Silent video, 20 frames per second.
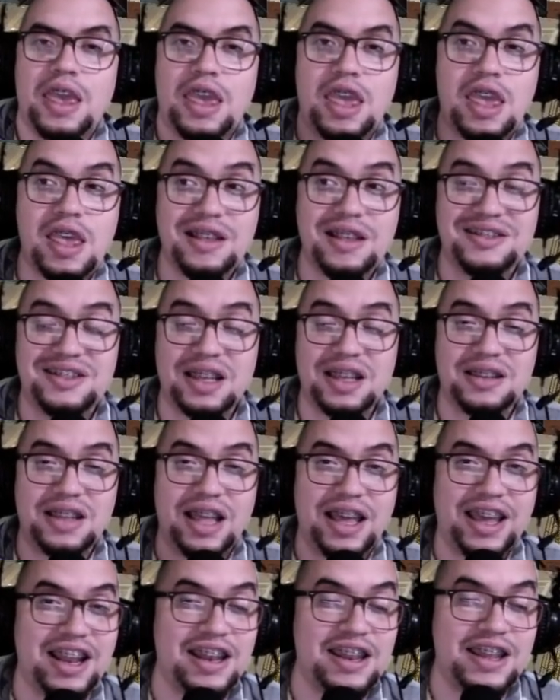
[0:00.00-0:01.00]
y si
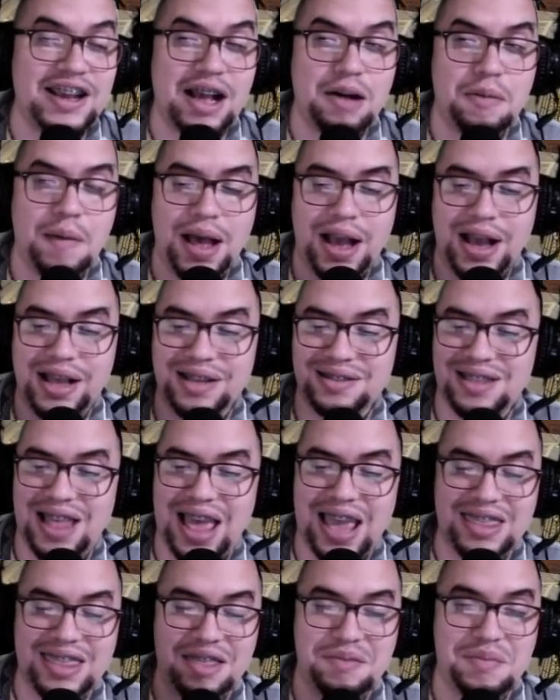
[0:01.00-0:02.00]
estás en ligas bajas
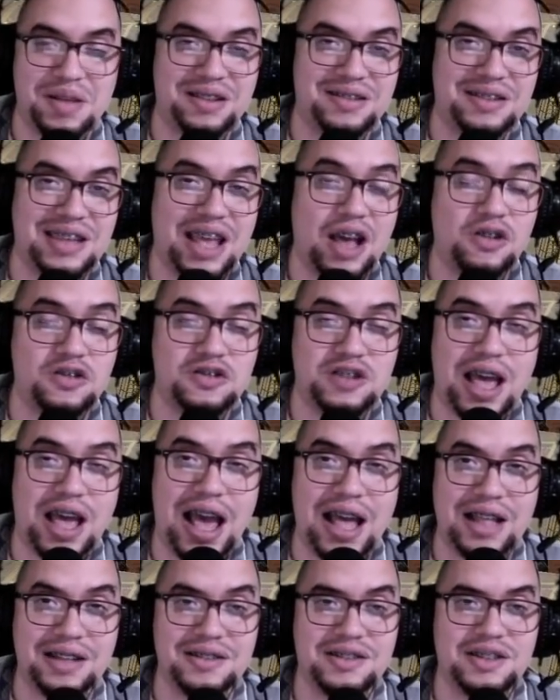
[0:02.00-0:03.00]
hay demasiados
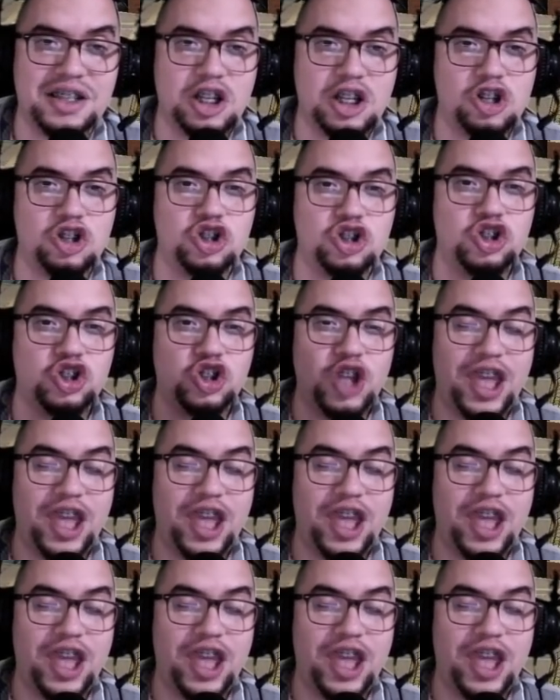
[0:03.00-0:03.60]
Ansil.